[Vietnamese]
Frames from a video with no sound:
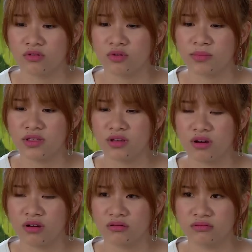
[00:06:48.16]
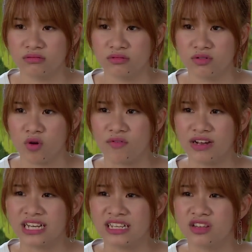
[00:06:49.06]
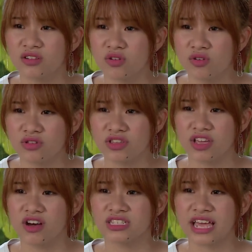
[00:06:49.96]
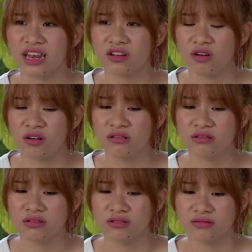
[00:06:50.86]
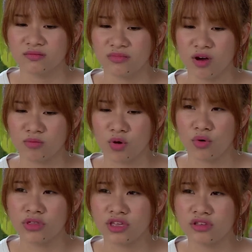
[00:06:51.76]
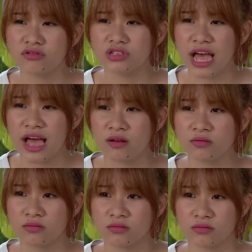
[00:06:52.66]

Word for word: Rồi bây giờ còn phải trả tiền lương cho chị Hân Sen nữa. Không đuổi chị chứ làm sao.